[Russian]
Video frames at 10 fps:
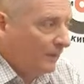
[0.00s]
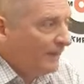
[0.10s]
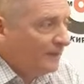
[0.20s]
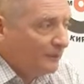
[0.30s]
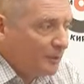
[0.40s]

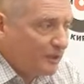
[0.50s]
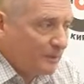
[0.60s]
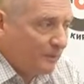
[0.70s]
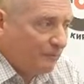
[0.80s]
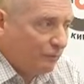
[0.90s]

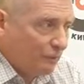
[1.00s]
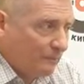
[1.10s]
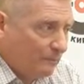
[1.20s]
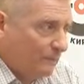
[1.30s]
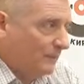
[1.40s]
экономическим
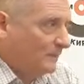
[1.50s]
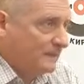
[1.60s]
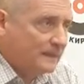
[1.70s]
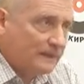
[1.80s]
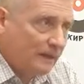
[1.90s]
реформам,
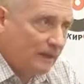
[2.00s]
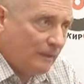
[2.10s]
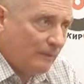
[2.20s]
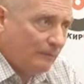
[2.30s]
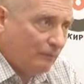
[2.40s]

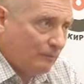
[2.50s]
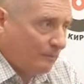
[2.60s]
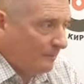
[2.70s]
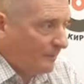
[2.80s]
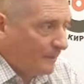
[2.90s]
социальным
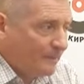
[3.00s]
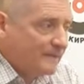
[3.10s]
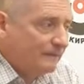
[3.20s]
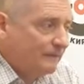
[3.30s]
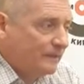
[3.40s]
реформам,
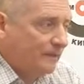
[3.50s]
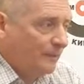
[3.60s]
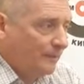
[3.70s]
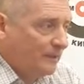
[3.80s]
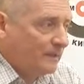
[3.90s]

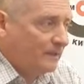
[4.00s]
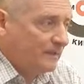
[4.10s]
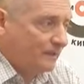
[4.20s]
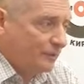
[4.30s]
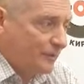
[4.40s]
образовательным,
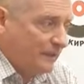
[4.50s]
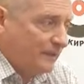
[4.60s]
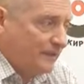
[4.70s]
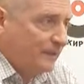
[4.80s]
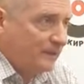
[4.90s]
медицинским. То есть они
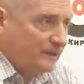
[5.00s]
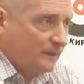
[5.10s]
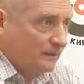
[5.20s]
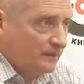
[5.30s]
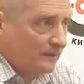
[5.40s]
носители
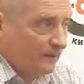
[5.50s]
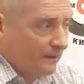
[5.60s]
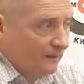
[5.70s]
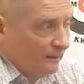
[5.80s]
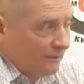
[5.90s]
старых
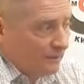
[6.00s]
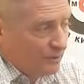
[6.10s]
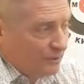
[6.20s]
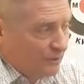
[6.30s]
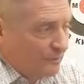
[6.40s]
знаний. Я
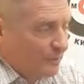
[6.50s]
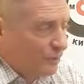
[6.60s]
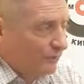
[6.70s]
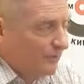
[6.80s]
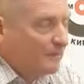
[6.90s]
считаю, что
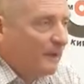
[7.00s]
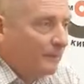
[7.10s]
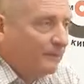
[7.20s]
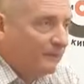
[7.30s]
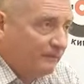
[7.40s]
пришло время
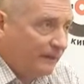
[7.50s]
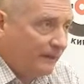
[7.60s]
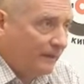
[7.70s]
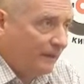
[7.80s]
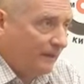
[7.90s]

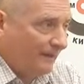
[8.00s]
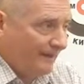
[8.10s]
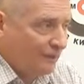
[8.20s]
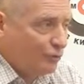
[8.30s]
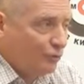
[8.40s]
обновления, и
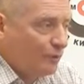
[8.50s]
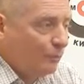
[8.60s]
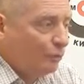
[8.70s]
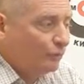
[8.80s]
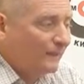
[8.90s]
они ничего не
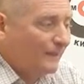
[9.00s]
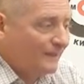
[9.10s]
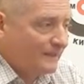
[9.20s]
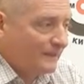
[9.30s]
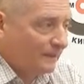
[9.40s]
могут
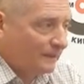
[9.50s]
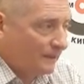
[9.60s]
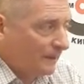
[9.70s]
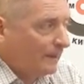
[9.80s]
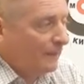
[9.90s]
сделать.
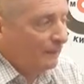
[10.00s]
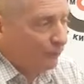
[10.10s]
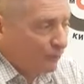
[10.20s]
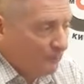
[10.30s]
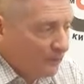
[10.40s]

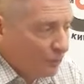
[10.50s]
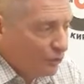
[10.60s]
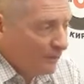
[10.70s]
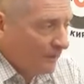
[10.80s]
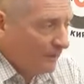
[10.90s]
Реформа
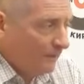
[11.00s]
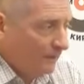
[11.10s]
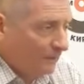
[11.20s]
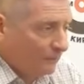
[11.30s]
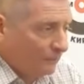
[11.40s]
нужна,
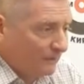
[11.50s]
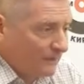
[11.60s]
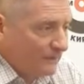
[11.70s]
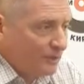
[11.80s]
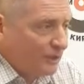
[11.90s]
но вот
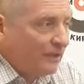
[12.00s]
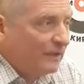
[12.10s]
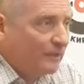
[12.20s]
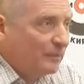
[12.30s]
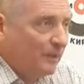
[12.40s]
изначально
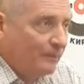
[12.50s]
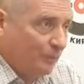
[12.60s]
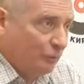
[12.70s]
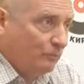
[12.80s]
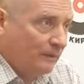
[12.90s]
она не была
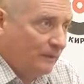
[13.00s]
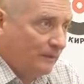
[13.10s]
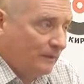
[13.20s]
продумана